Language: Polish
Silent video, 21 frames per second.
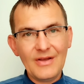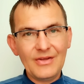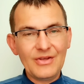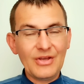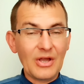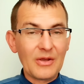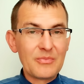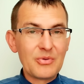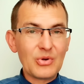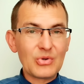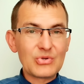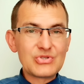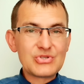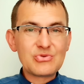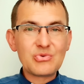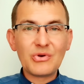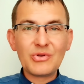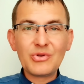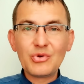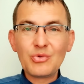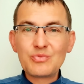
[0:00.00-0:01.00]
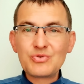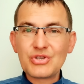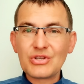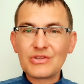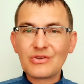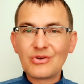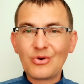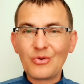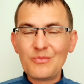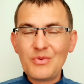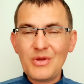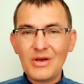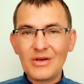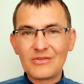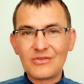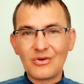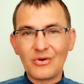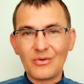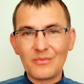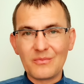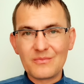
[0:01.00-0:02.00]
jakby odsłonił przed
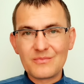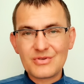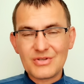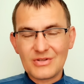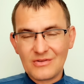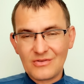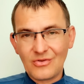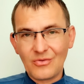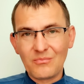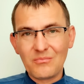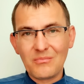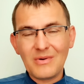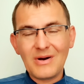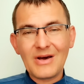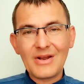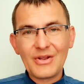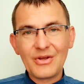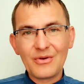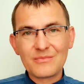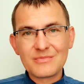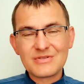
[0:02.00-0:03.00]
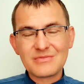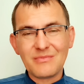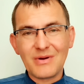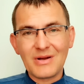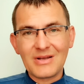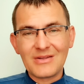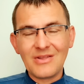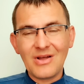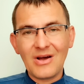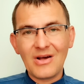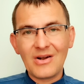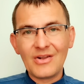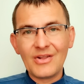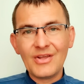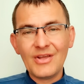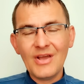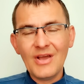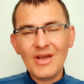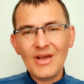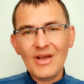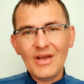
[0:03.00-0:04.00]
kobietą, przed tą Marią z Magdali,